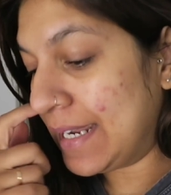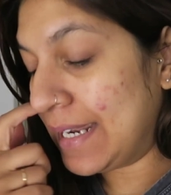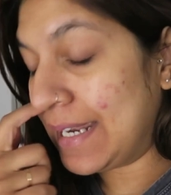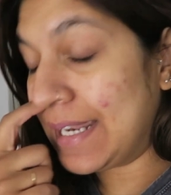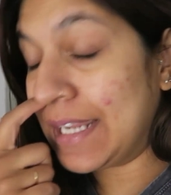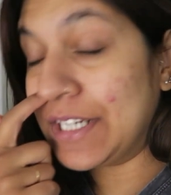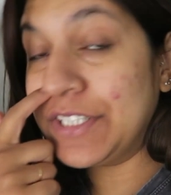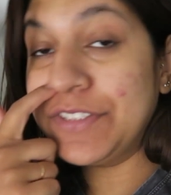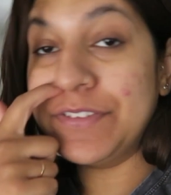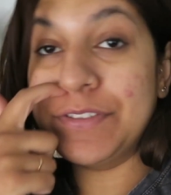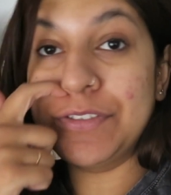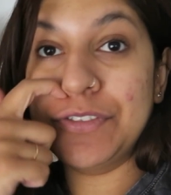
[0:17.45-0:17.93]

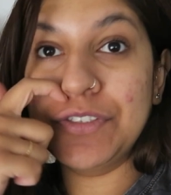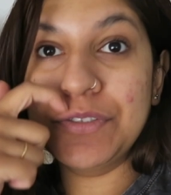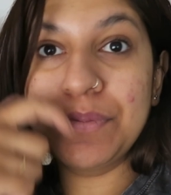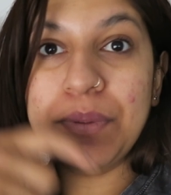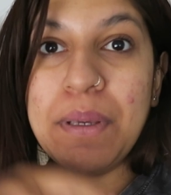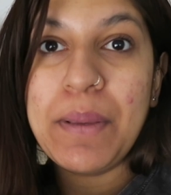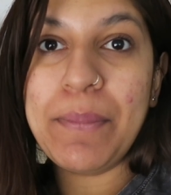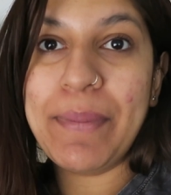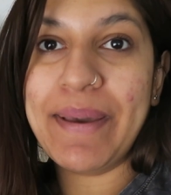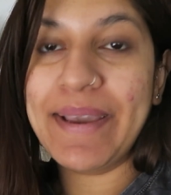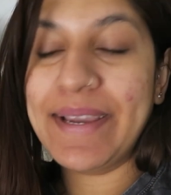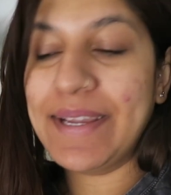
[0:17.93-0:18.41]
Là, je vais juste
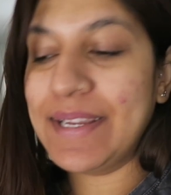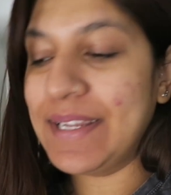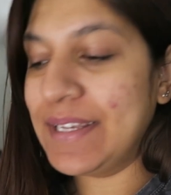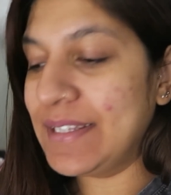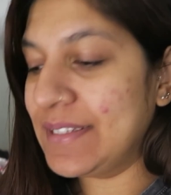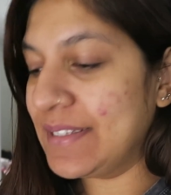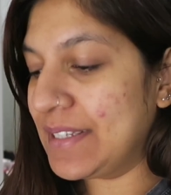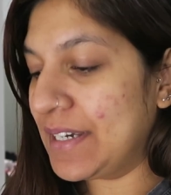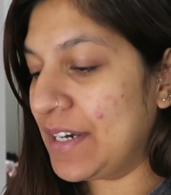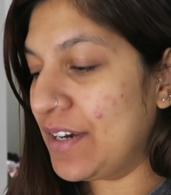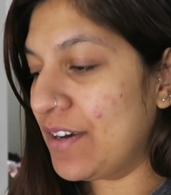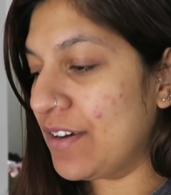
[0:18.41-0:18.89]
préparer
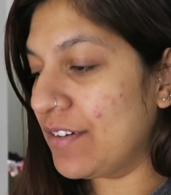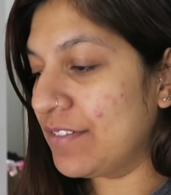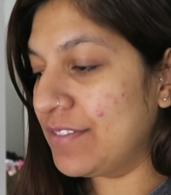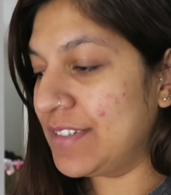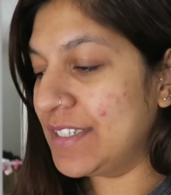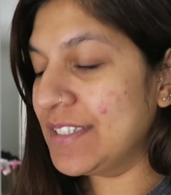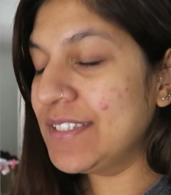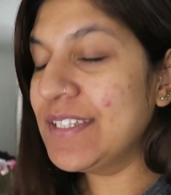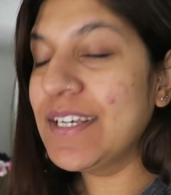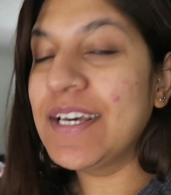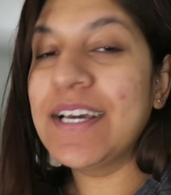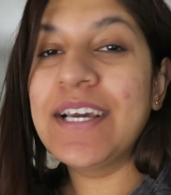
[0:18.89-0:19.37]
Lena. En
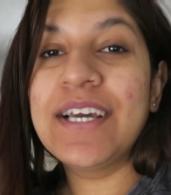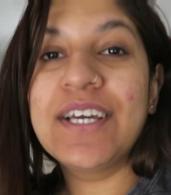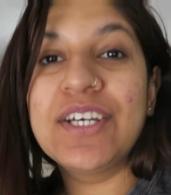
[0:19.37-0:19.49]
fait,